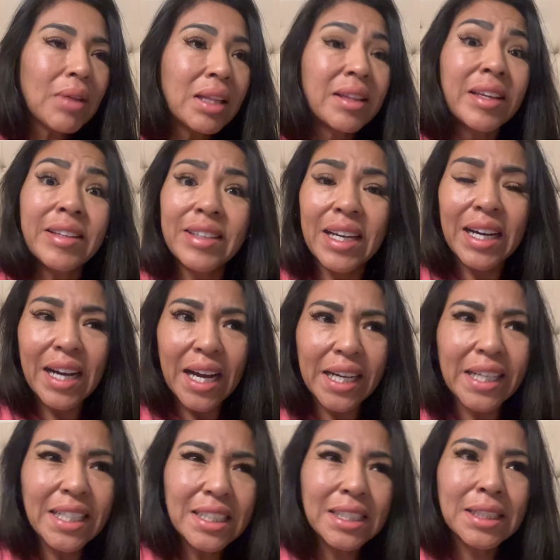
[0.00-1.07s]
Tenía
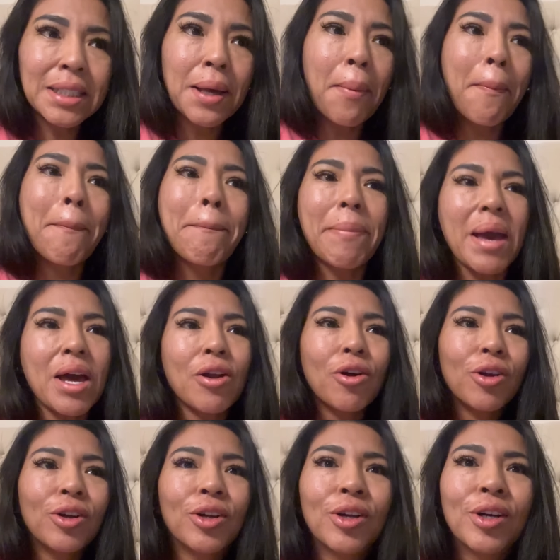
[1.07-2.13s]
ganas,
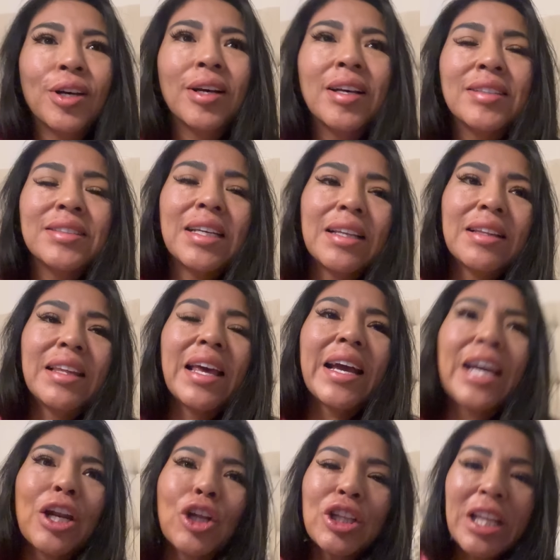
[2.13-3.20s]
pero sentía
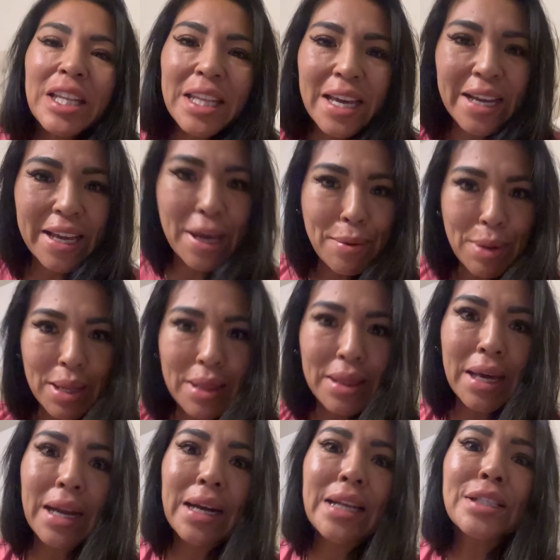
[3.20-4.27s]
que no tenía que
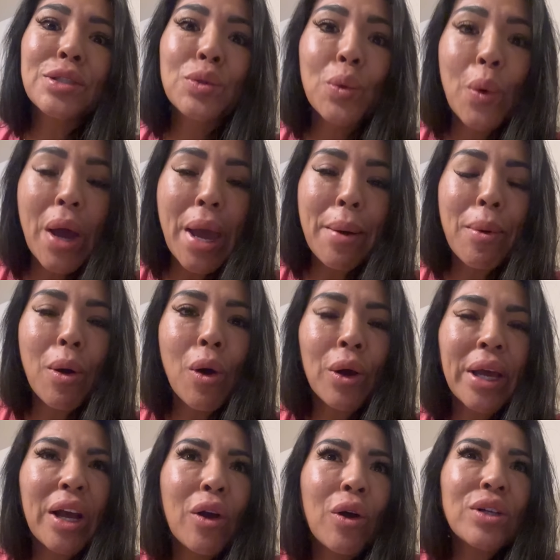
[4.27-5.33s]
brindarles nuevo,
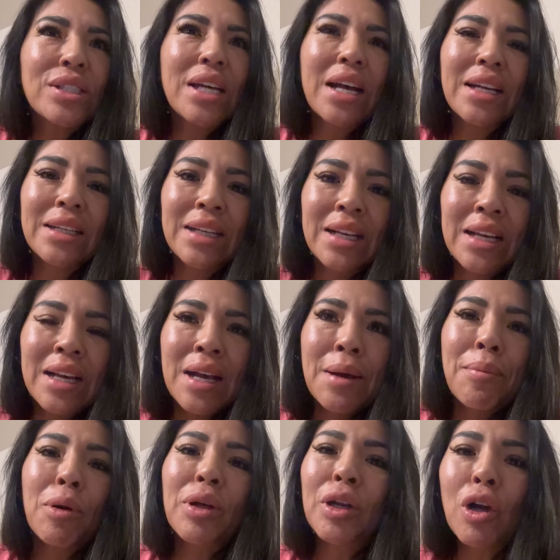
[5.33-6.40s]
qué cosa
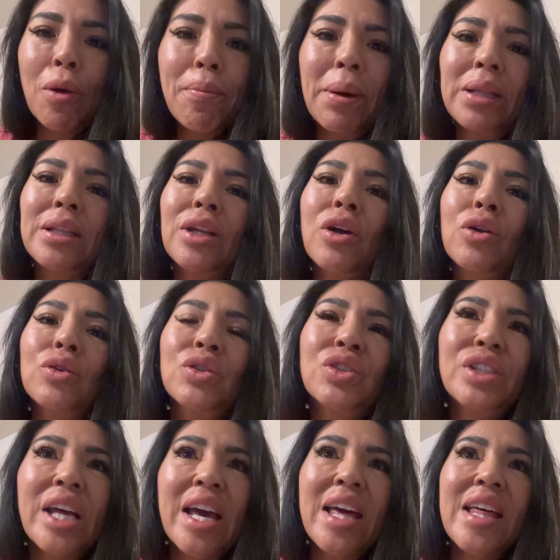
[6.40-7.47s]
poder compartir con
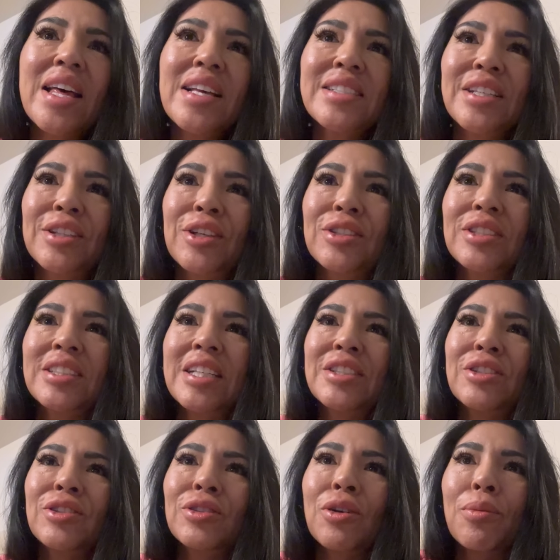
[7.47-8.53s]
ustedes. Entonces eso
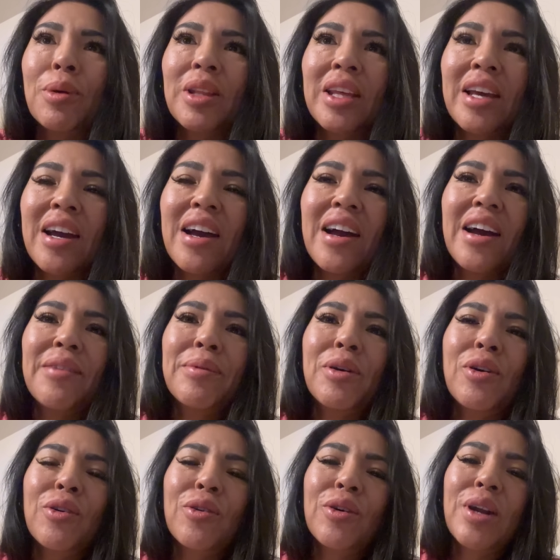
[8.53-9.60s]
es como dije, ah,
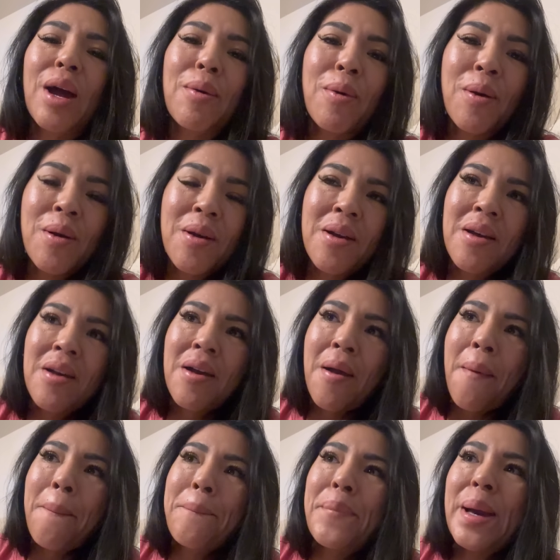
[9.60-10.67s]
mejor no grabo.
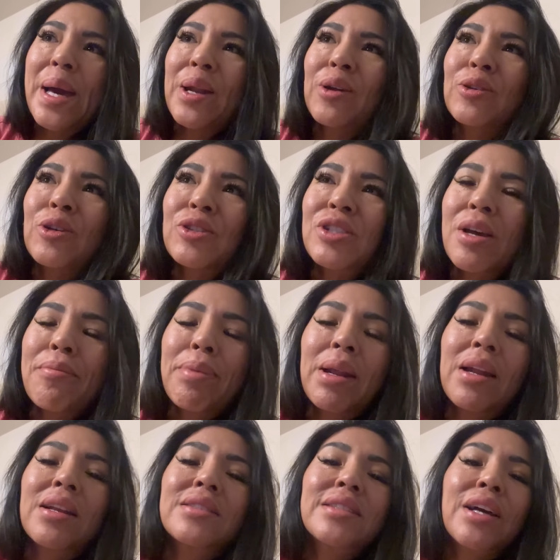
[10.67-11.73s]
Pero yo
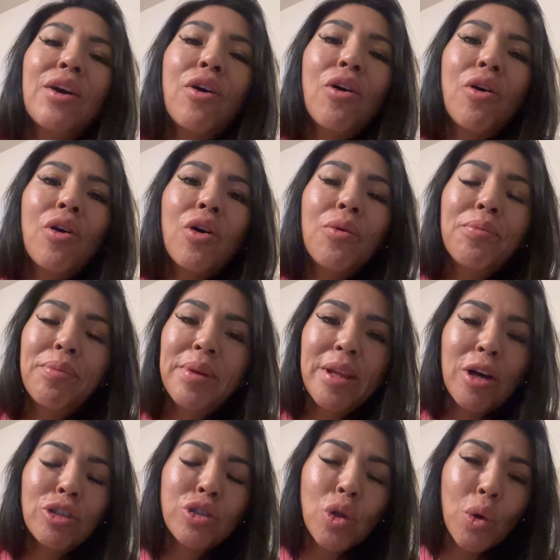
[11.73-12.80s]
siempre les dejo
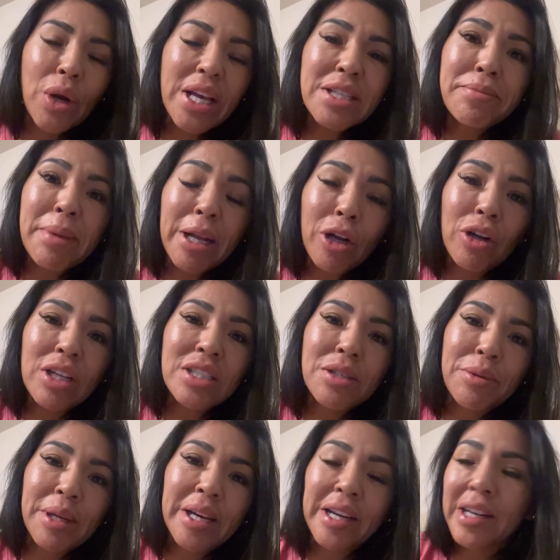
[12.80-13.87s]
videos lunes, miércoles y
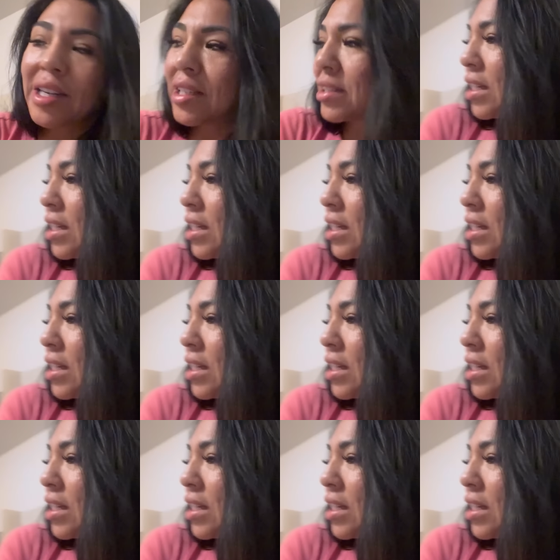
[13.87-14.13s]
viernes.